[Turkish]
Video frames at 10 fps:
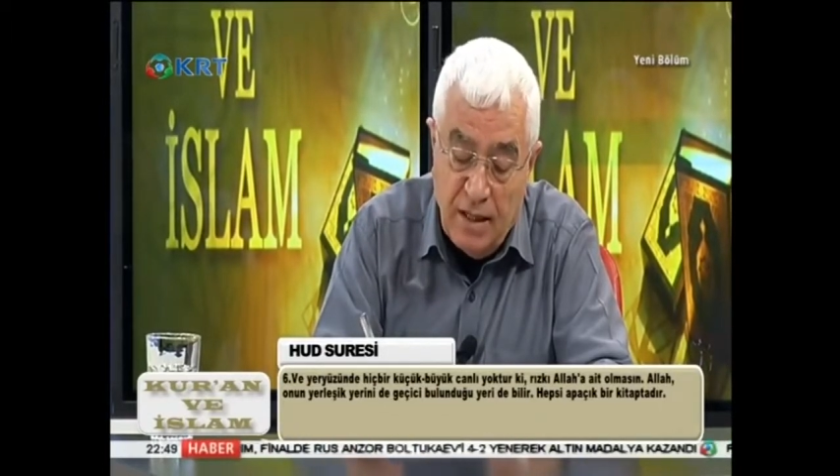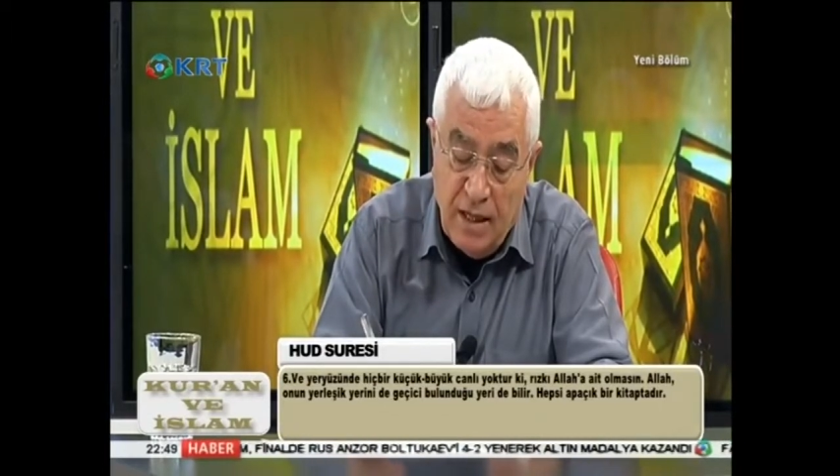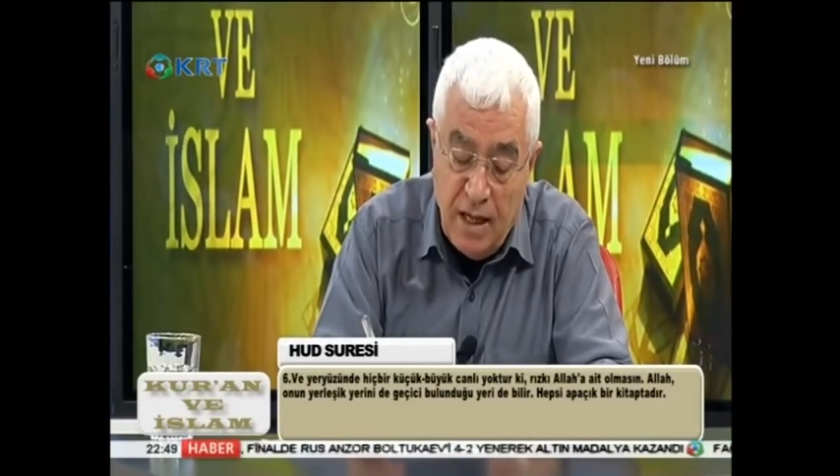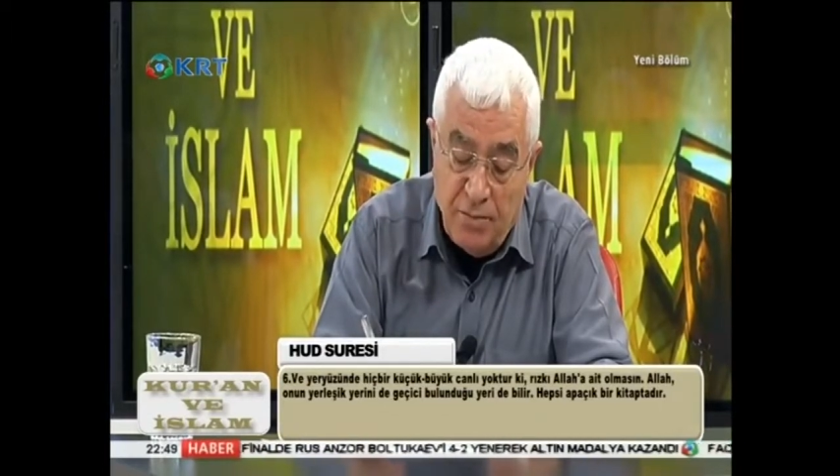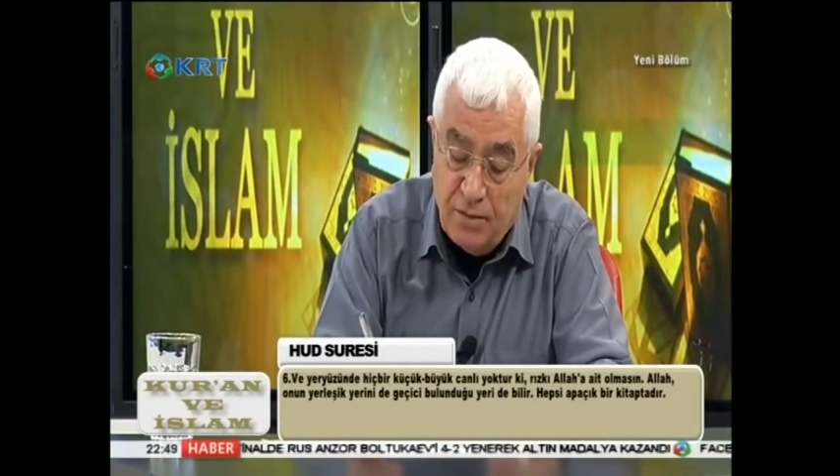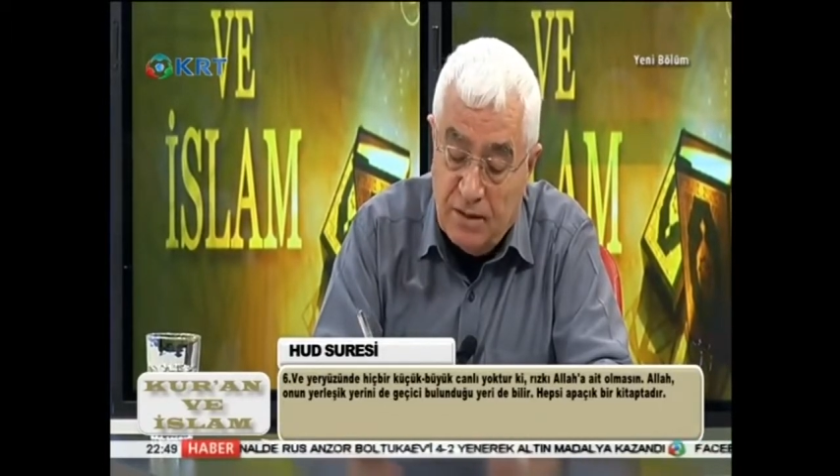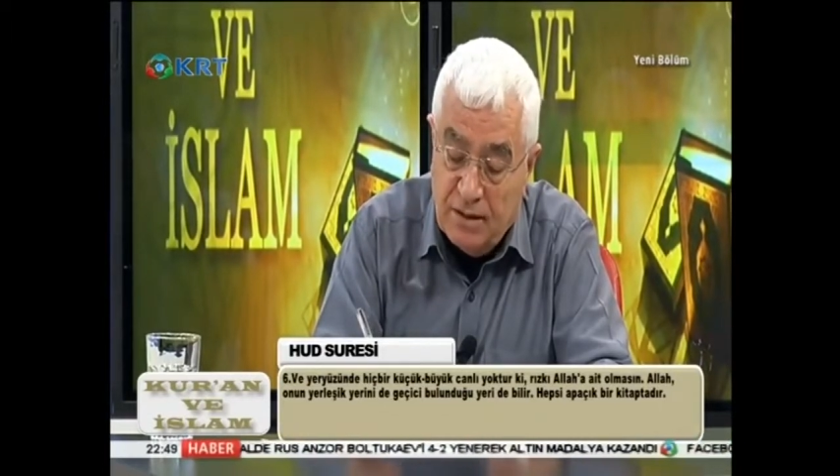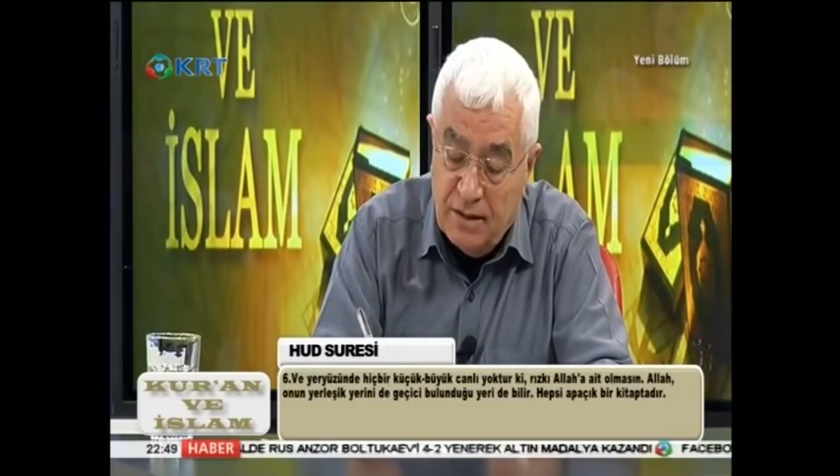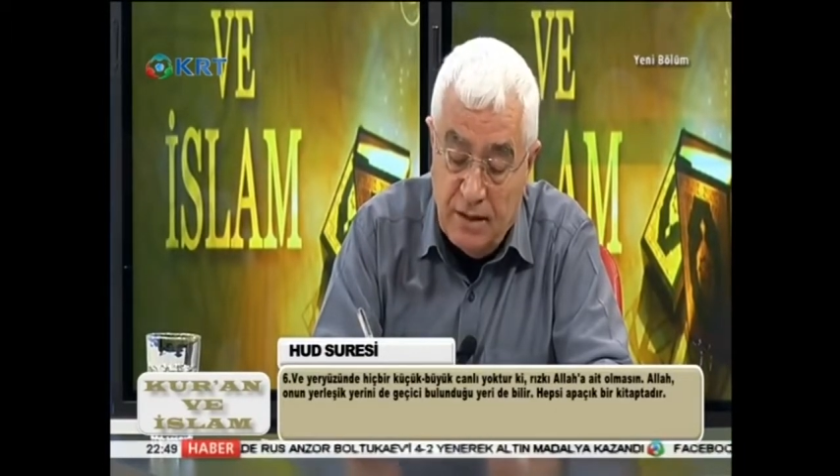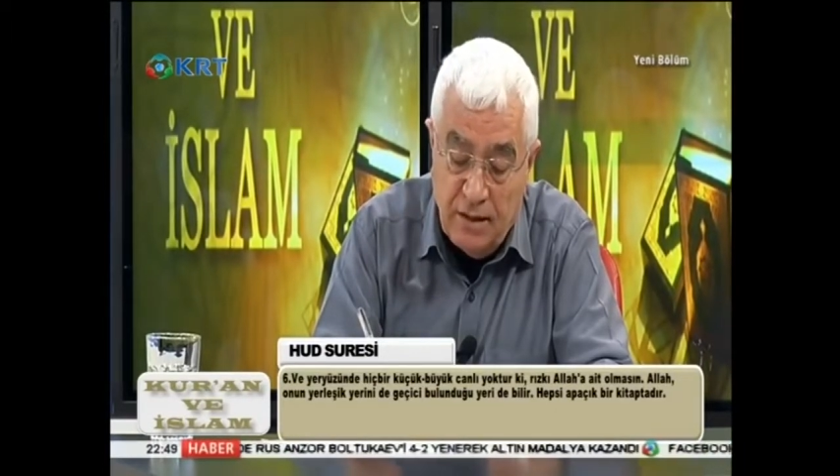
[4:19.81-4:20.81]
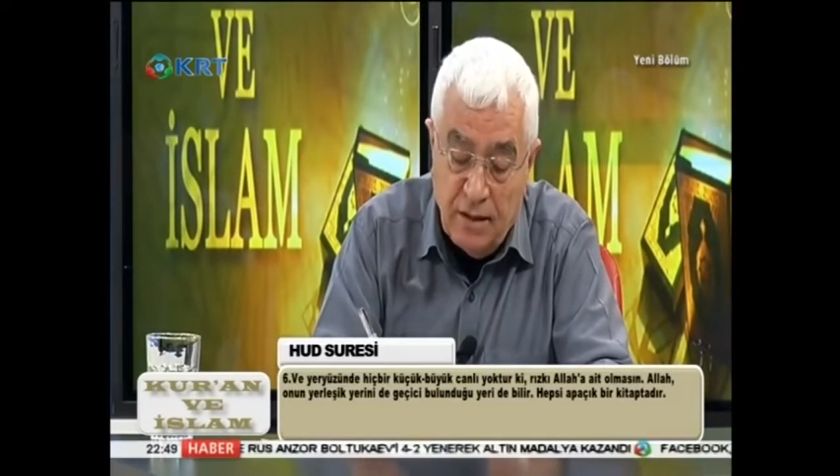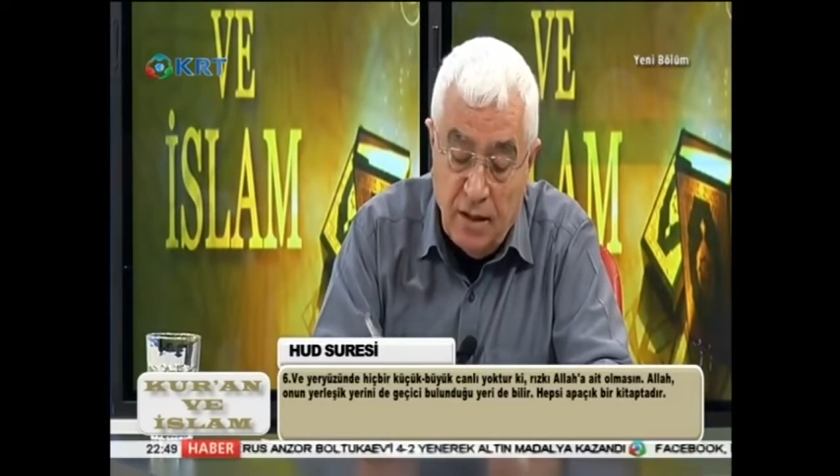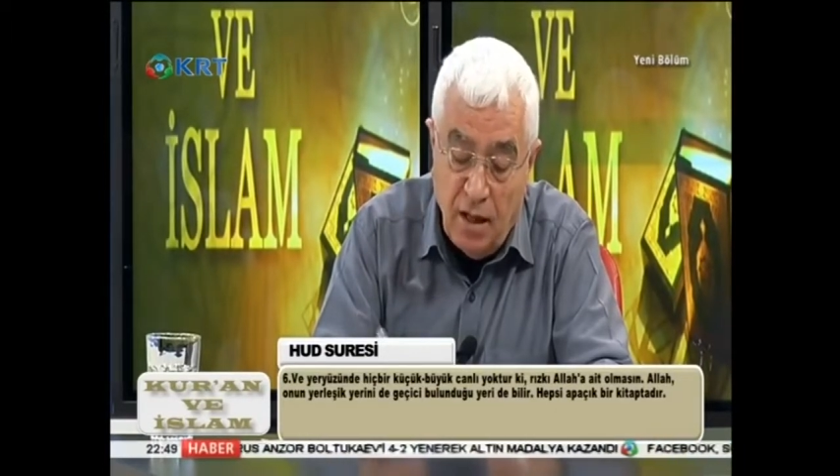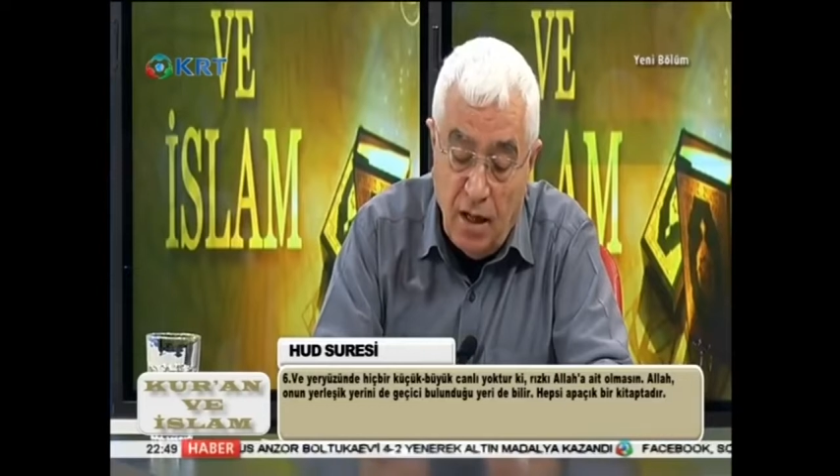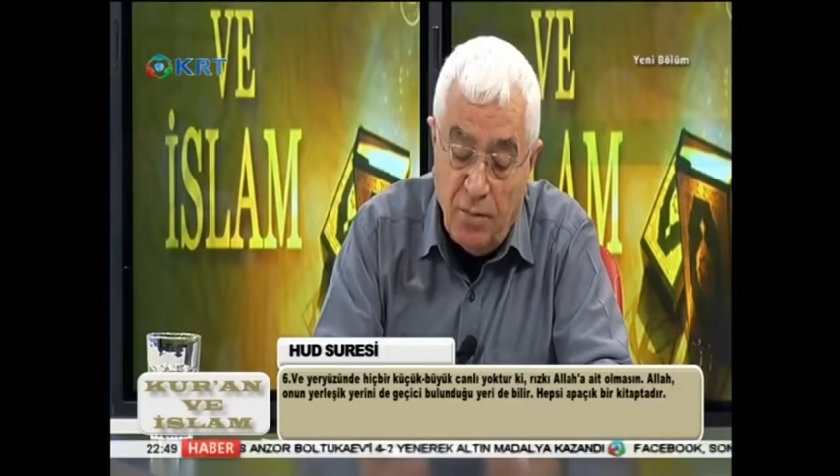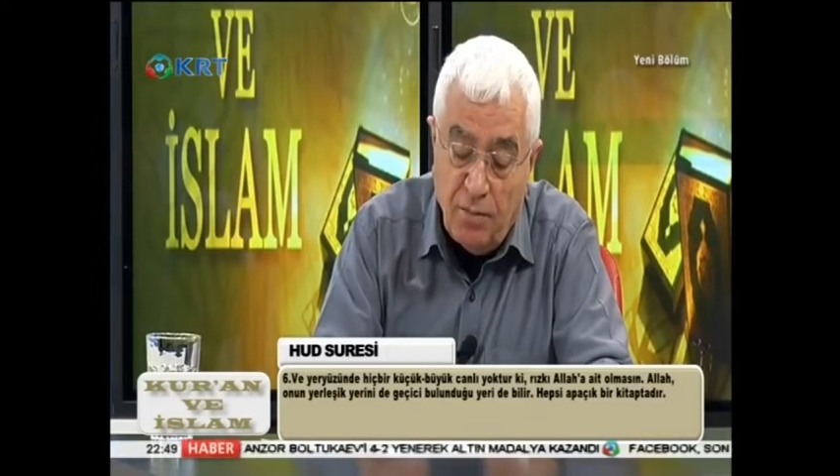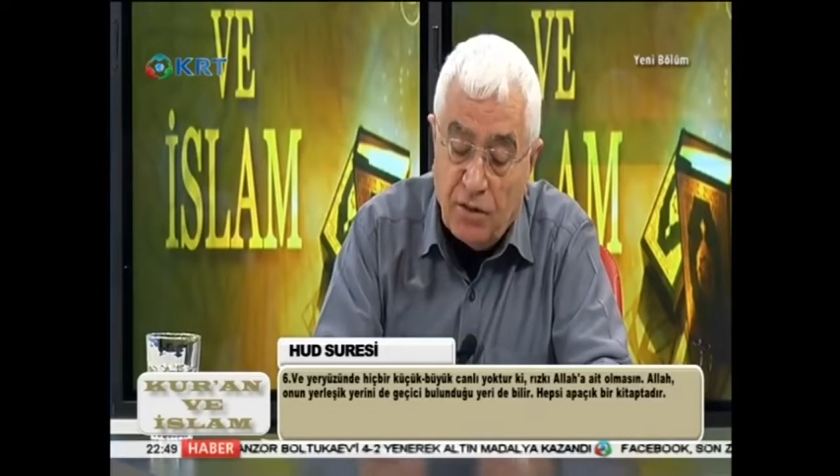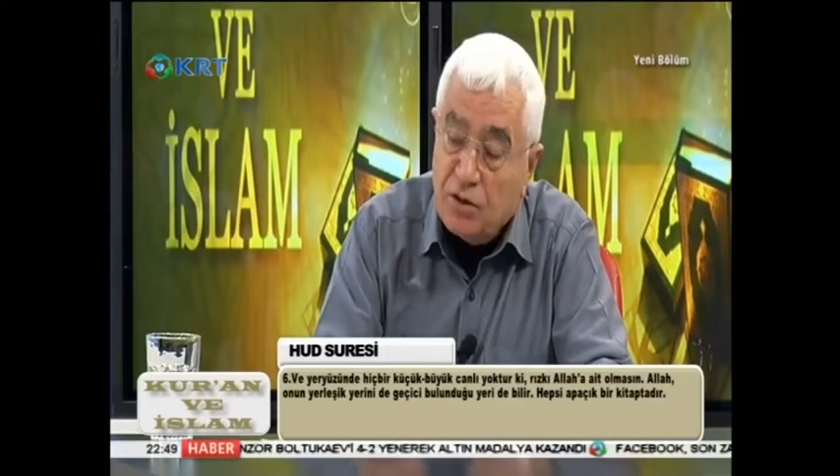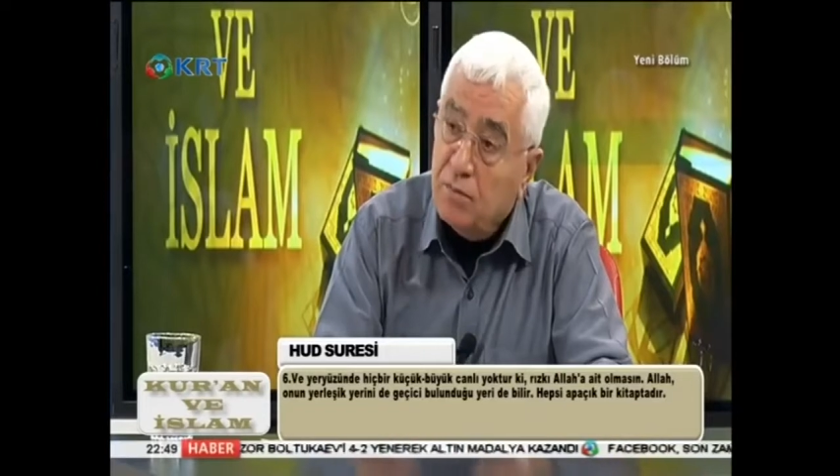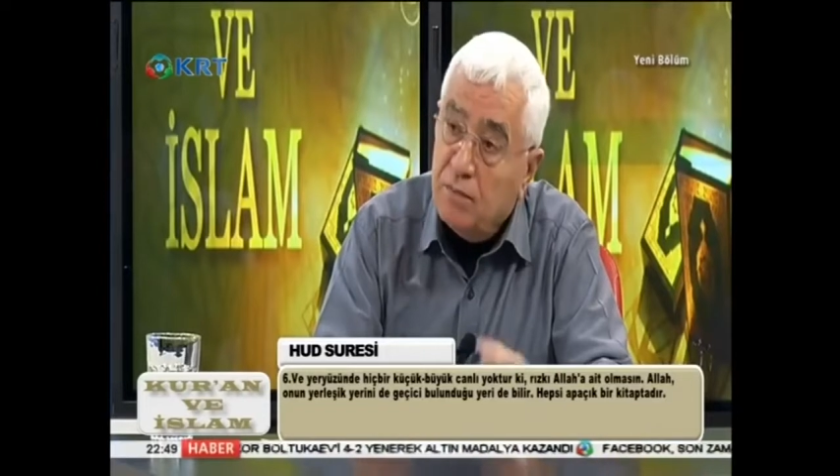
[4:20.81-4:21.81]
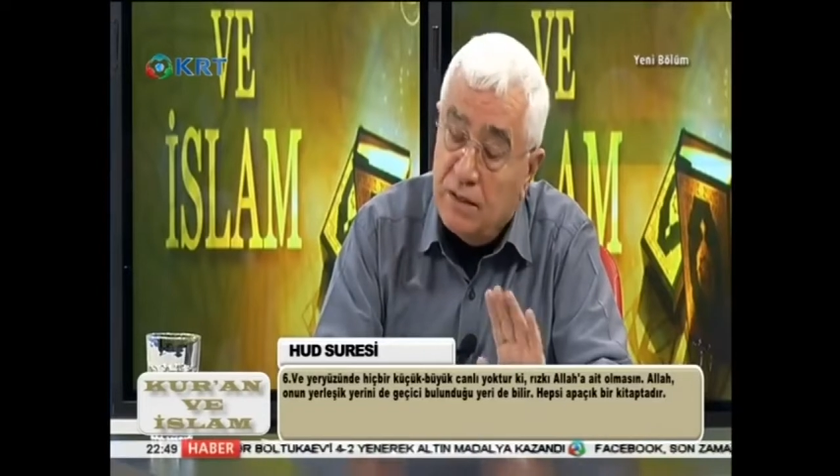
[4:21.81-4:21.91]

Hepsi apaçık